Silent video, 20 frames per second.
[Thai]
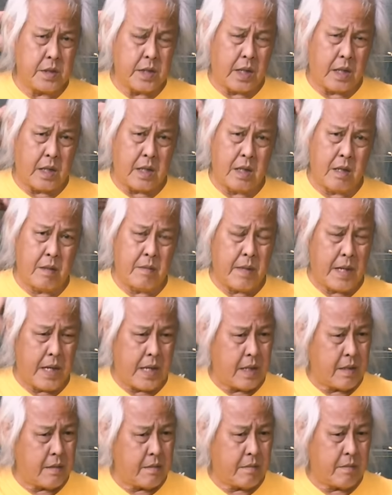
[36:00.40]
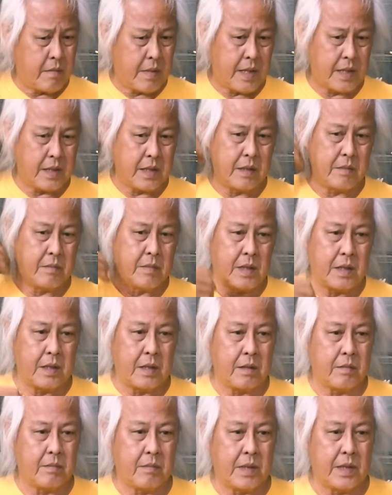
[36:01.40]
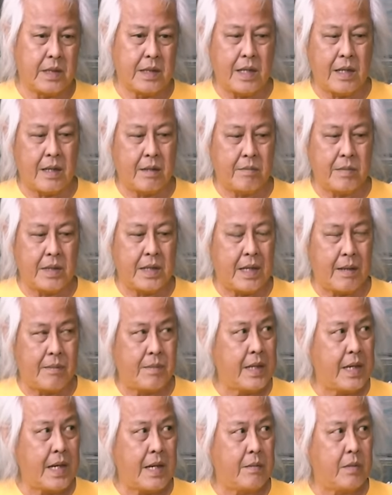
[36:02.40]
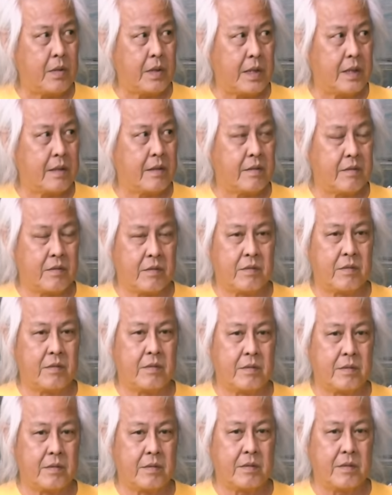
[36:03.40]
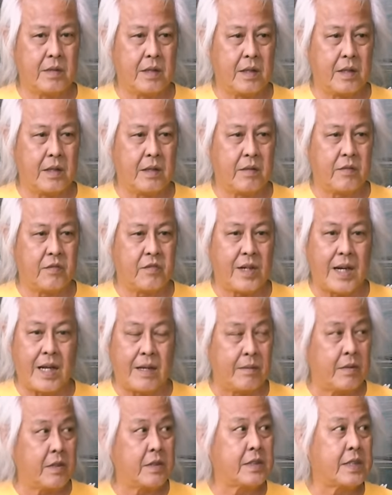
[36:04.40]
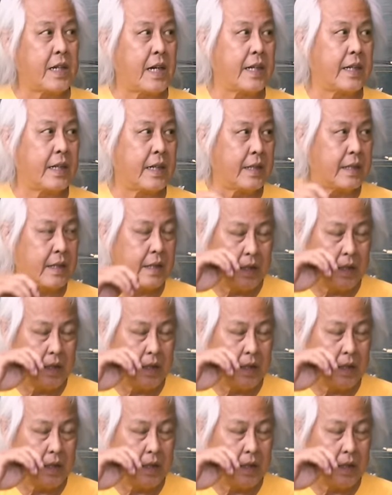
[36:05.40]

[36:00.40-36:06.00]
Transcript: เสร็จแล้วมามาถึงเมื่อนั้นมันมันทำไม่ได้เพราะนั้นฝรั่งมันต้องใช้อย่างนั้นไง